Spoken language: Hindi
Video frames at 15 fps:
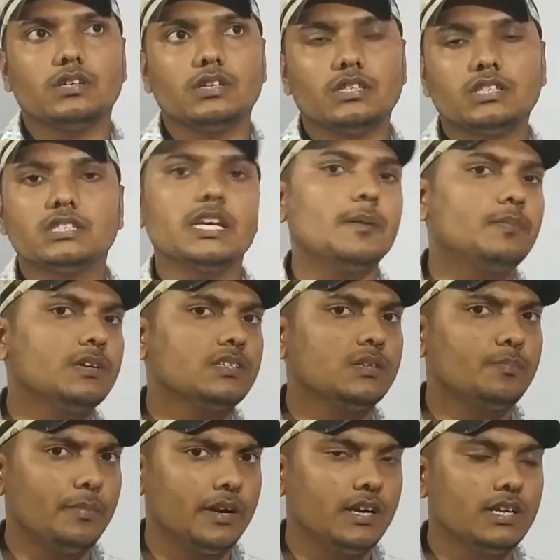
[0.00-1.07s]
इस चैप्टर
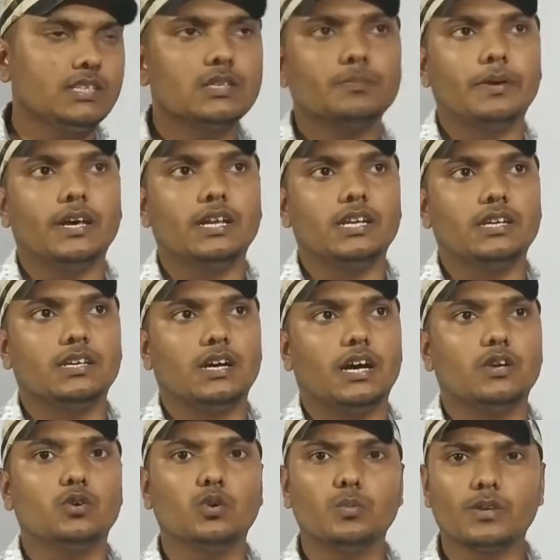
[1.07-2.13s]
से पढ़ने से पहले
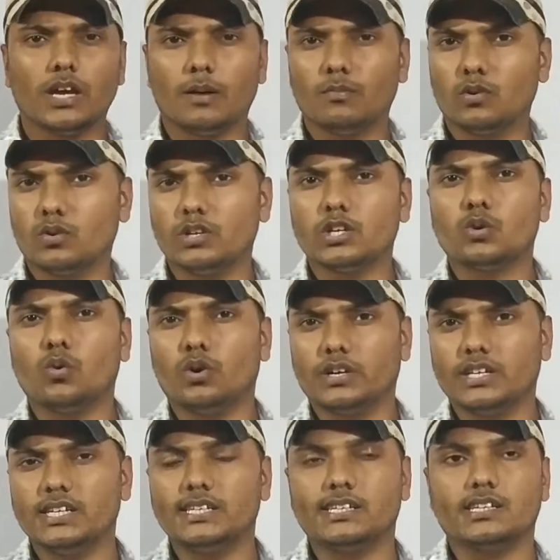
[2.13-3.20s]
आई होप कि आप लोगों ने
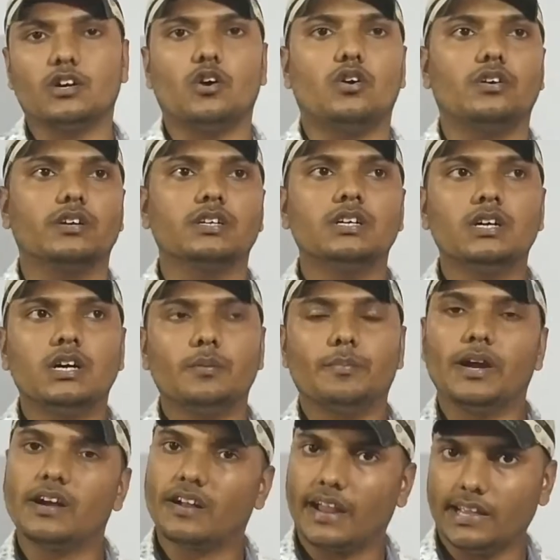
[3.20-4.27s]
कोऑर्डिनेटर और
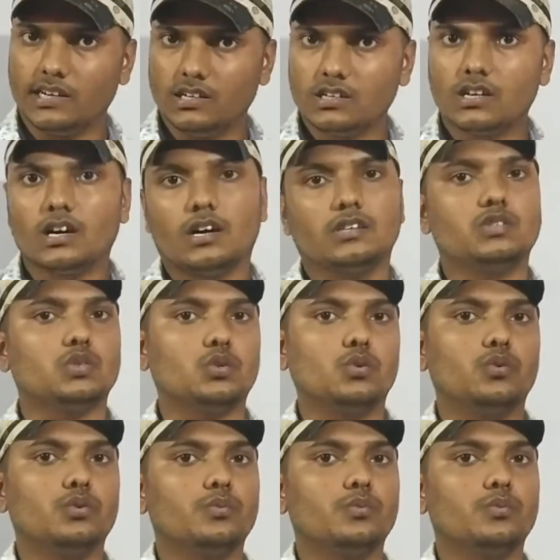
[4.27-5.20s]
मेरा ट्रायंगल का जो